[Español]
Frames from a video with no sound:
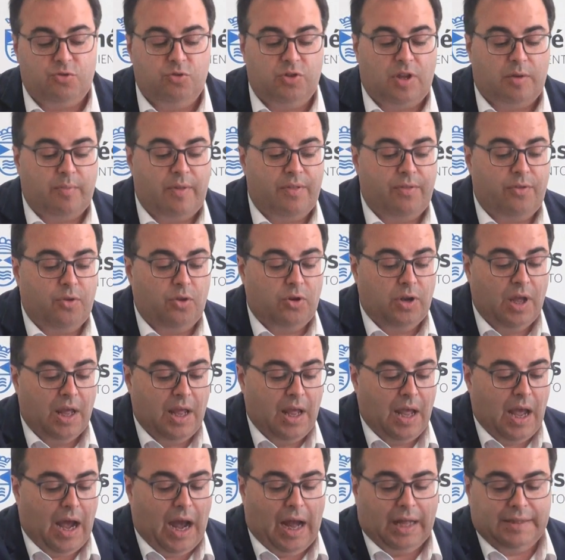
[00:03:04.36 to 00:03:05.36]
su intervención,
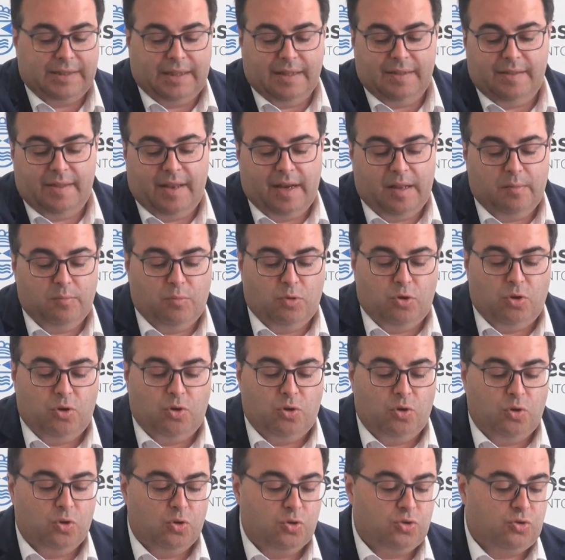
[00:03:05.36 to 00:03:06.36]

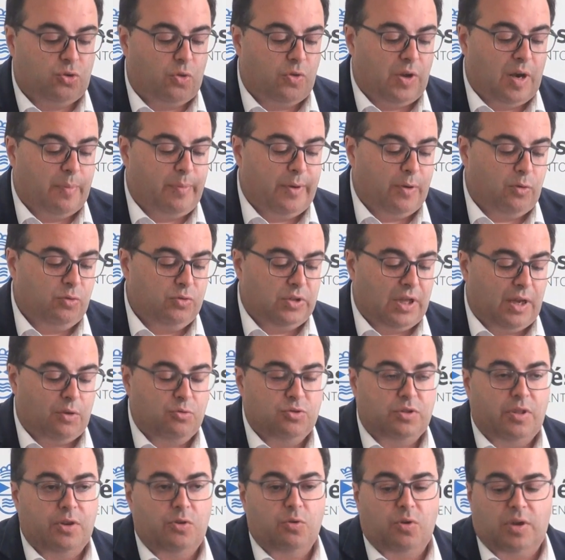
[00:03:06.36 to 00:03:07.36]
atenderemos todas las preguntas que
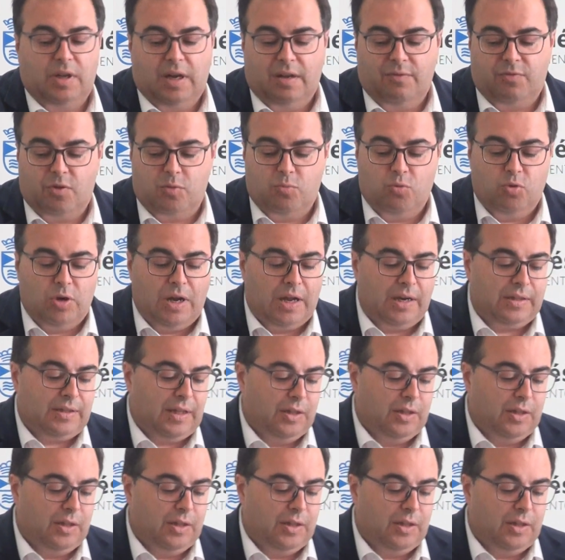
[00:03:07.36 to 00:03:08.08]
usted nos quiera formular,